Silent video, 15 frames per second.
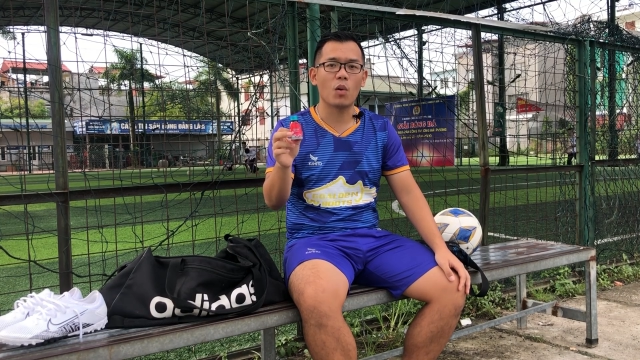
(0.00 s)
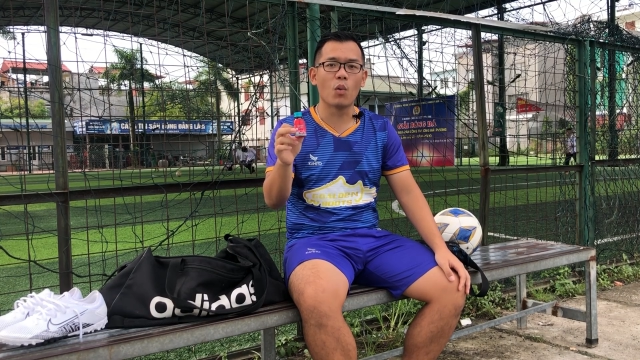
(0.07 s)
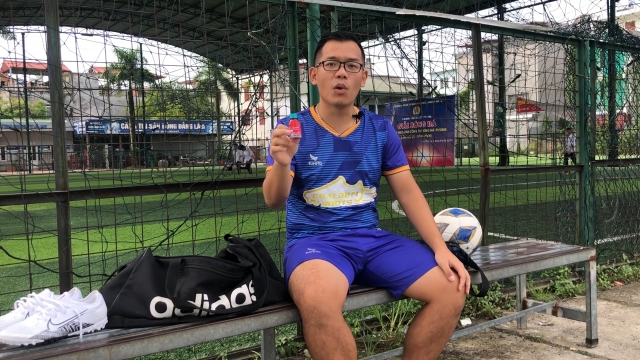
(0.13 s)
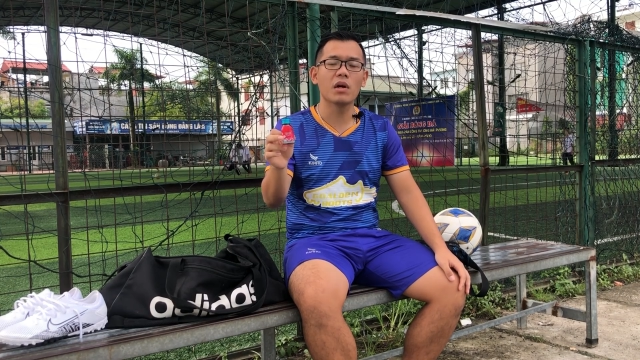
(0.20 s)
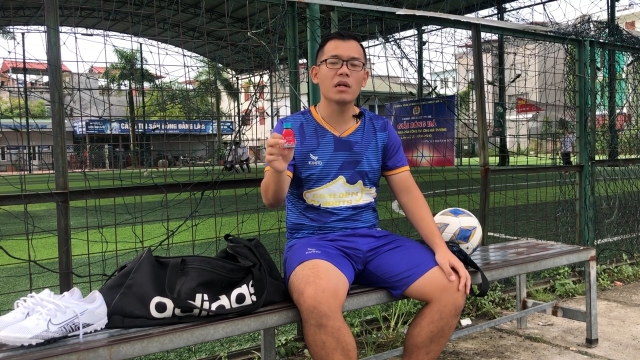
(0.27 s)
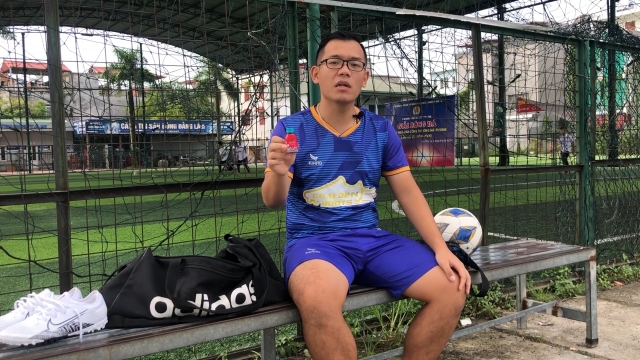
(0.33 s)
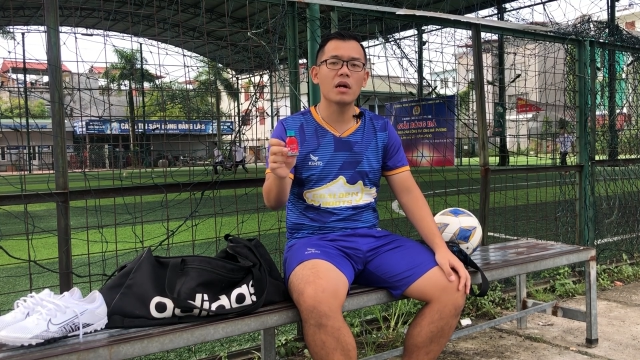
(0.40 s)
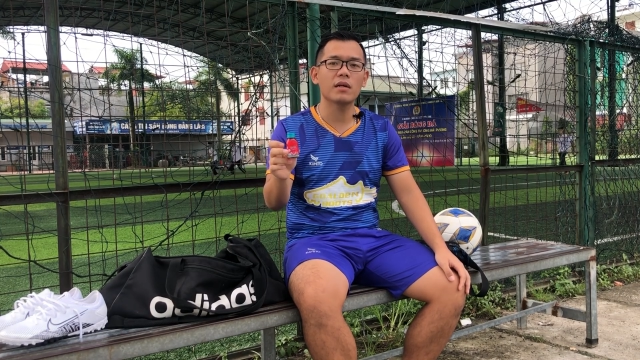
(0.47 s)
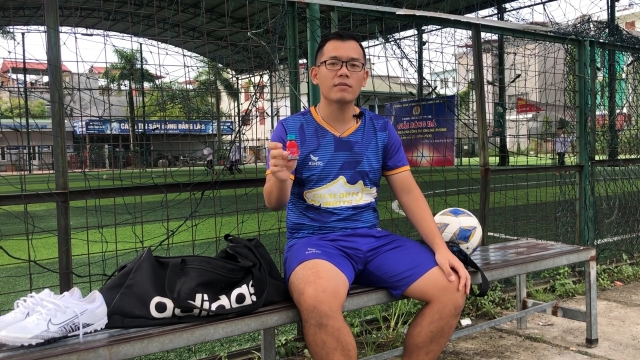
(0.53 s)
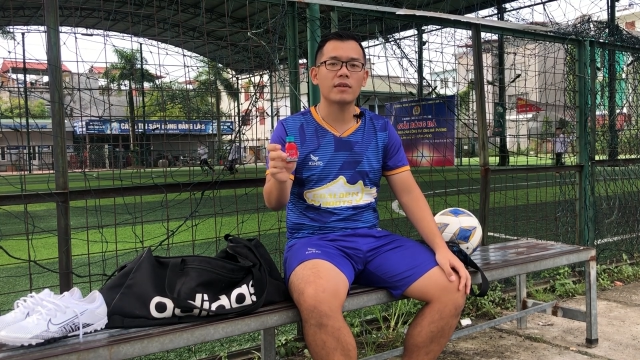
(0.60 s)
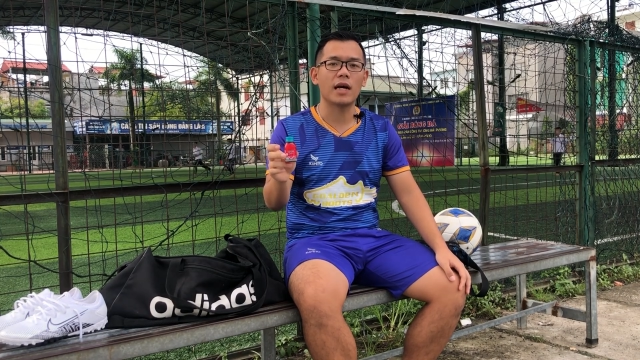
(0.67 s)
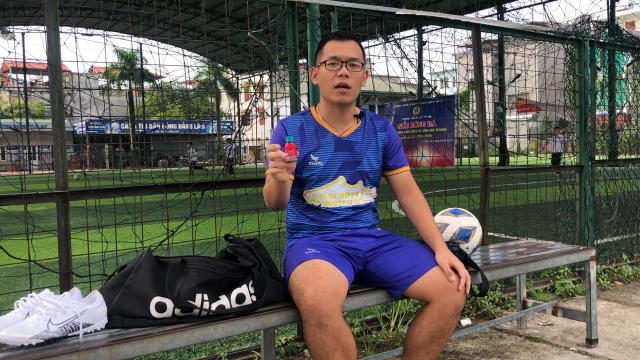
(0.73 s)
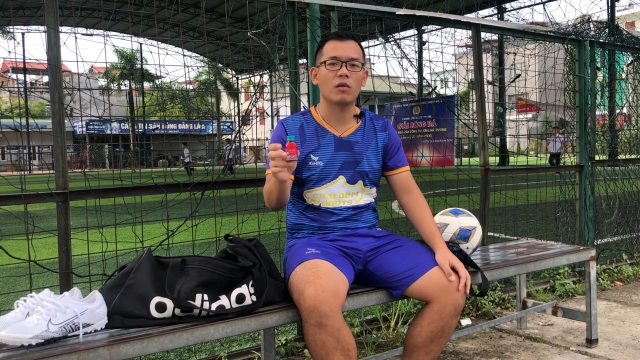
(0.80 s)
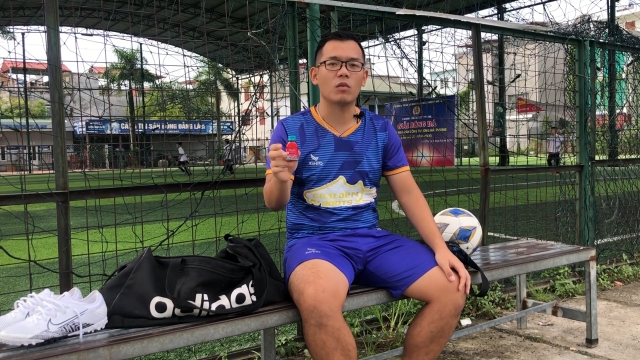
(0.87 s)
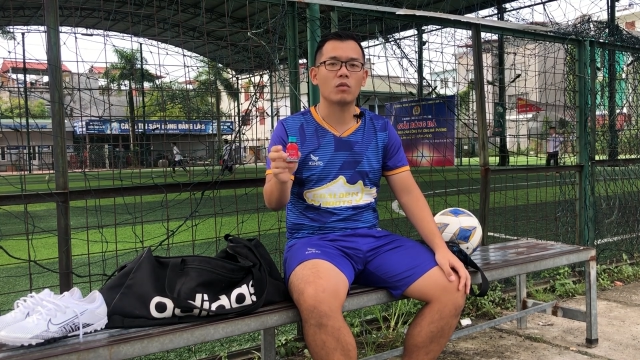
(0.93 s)
uống cái nước
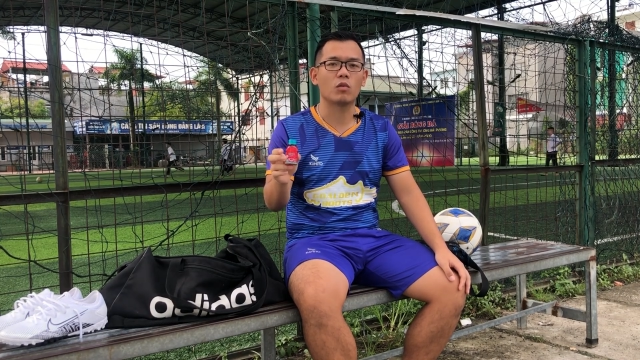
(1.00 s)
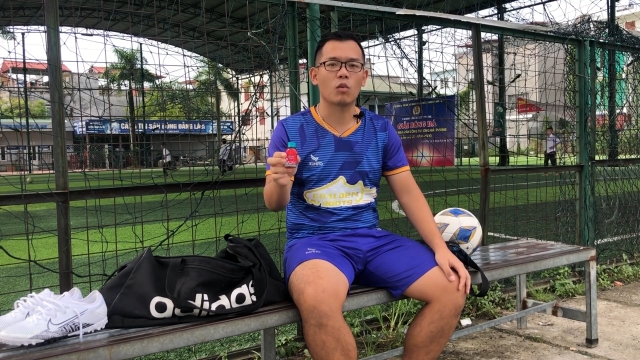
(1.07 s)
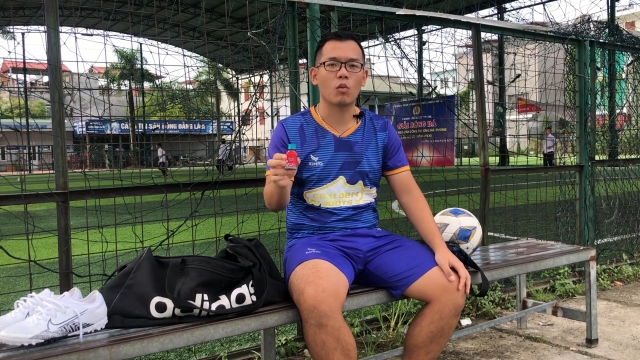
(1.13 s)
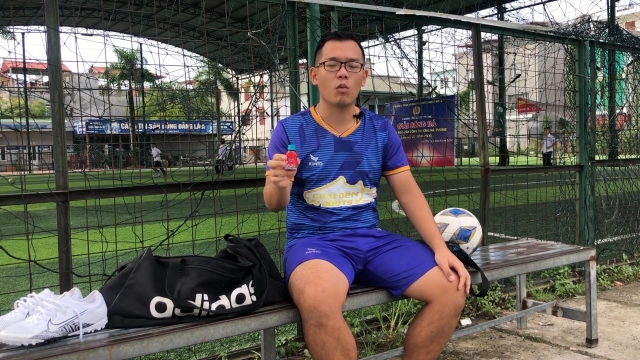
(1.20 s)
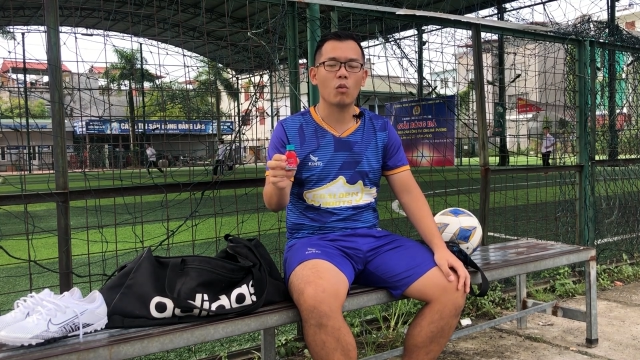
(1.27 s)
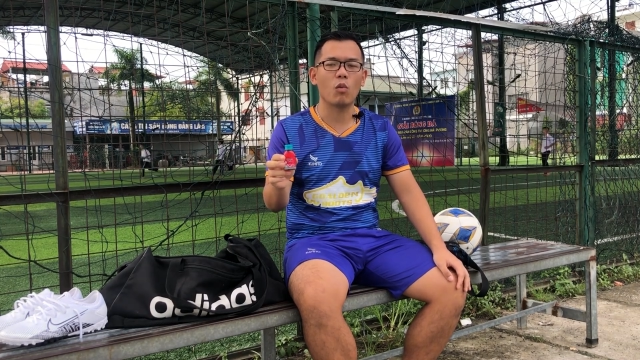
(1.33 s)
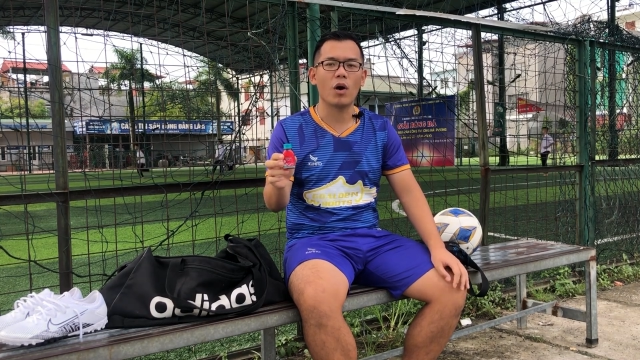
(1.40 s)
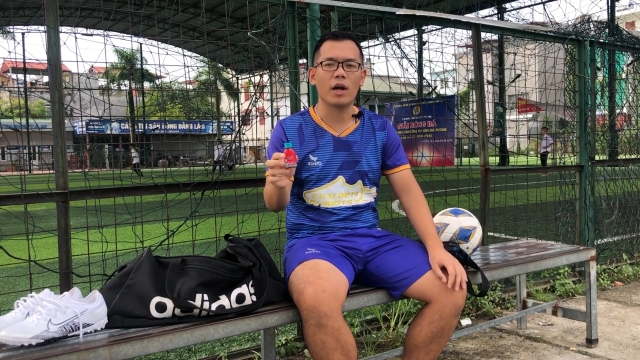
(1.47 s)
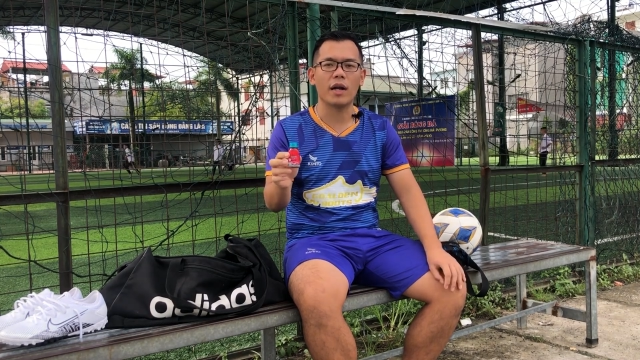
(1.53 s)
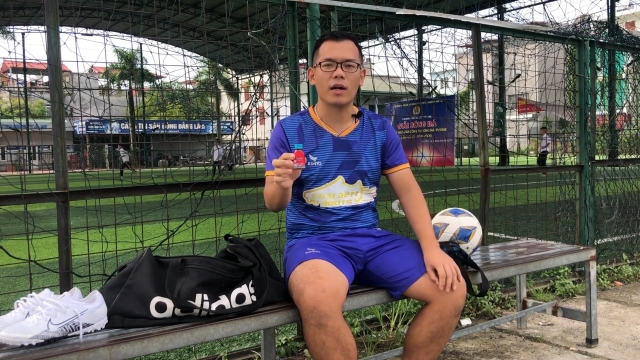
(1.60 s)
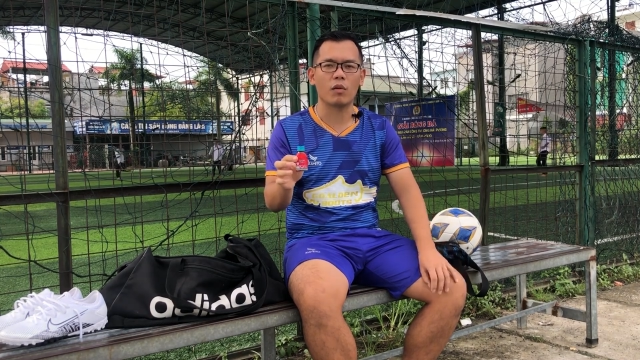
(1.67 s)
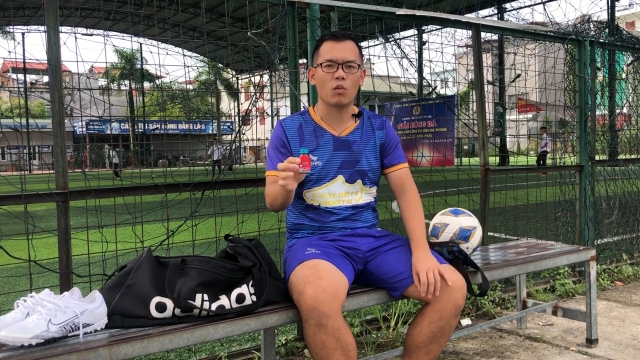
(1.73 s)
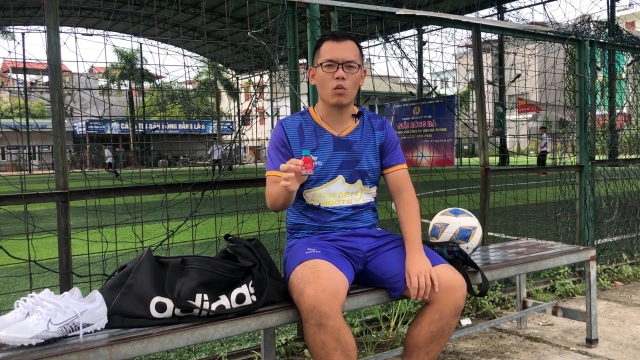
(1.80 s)
vào cũng gọi là